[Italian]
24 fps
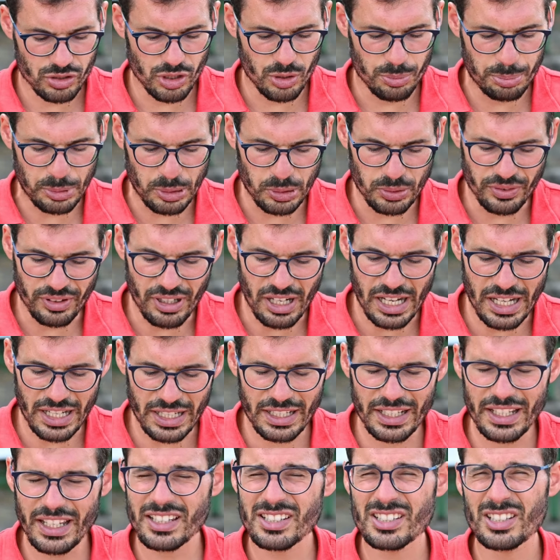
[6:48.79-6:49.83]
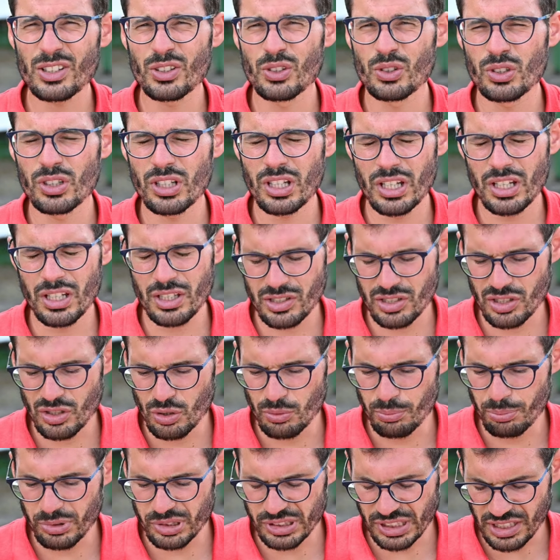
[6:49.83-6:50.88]
di provarle se non, se
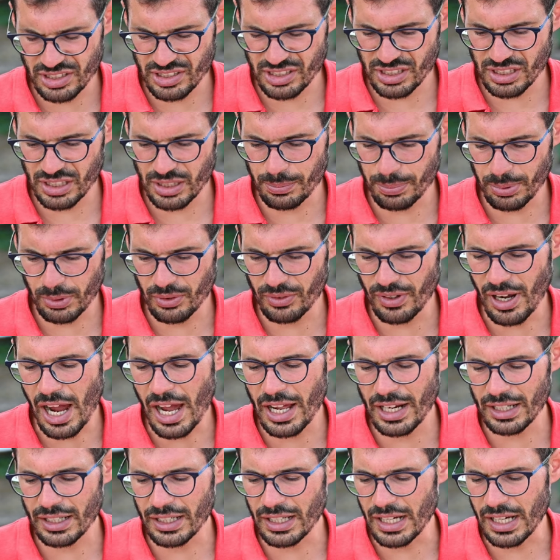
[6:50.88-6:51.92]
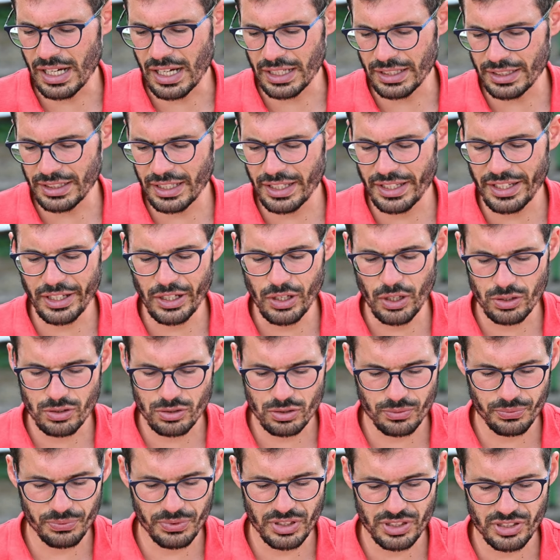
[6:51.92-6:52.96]
non potessi provarla nel
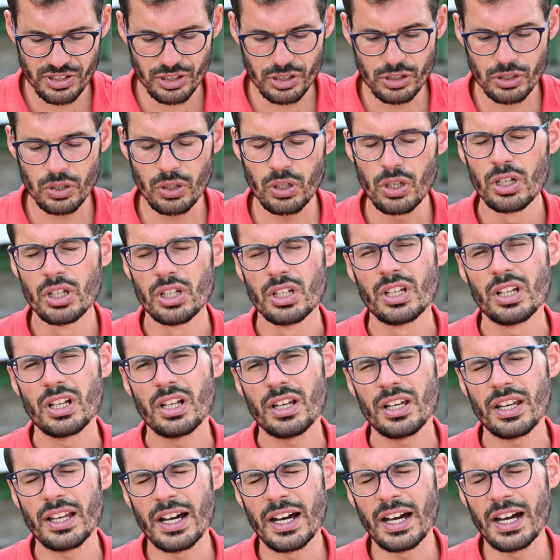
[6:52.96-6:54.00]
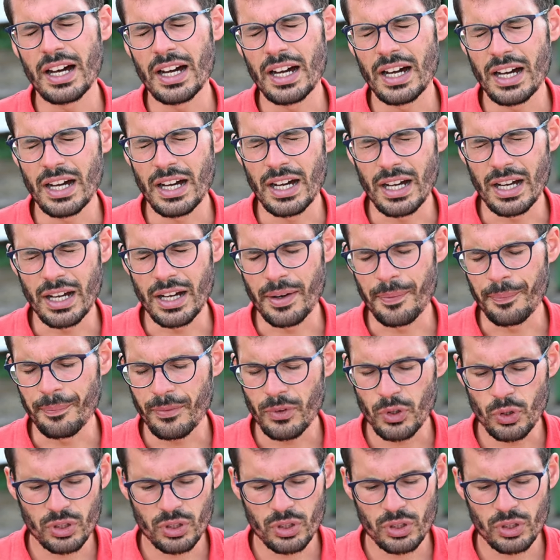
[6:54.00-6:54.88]
negozio fisico la mm,